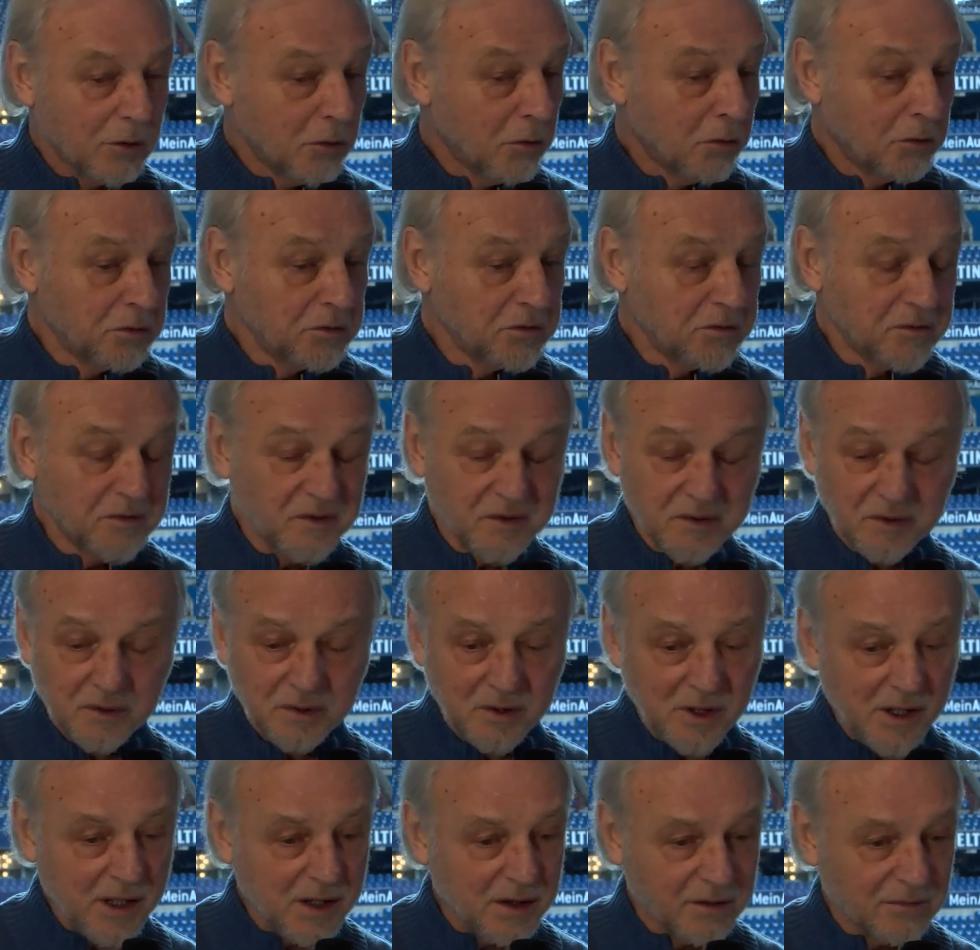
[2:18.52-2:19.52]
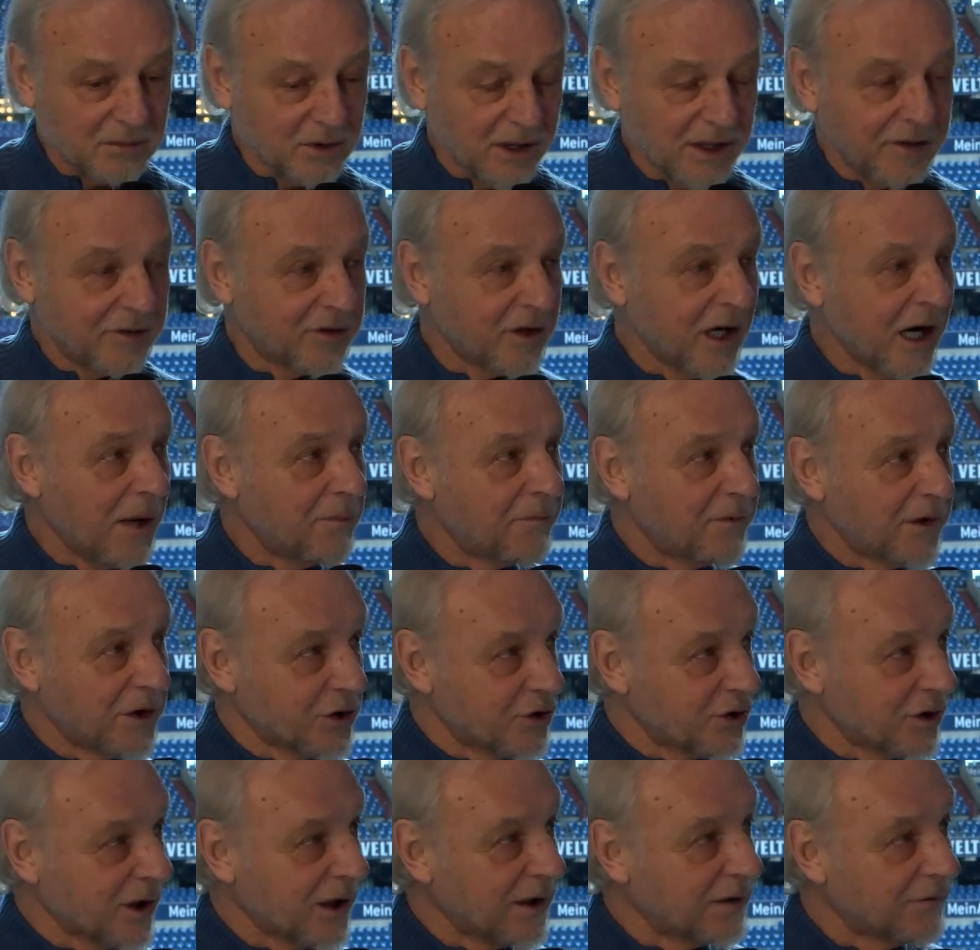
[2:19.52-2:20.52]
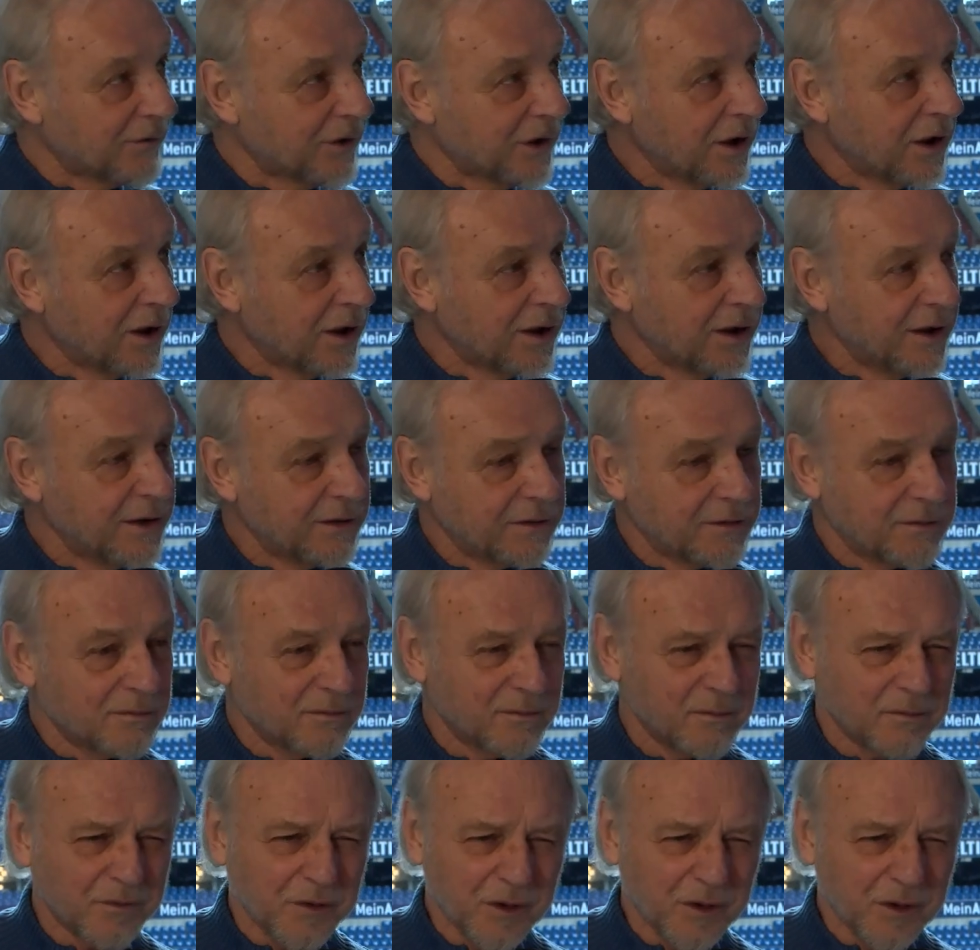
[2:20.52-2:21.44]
Und äh, ja, die ganze Abwehr stand wieder hinten.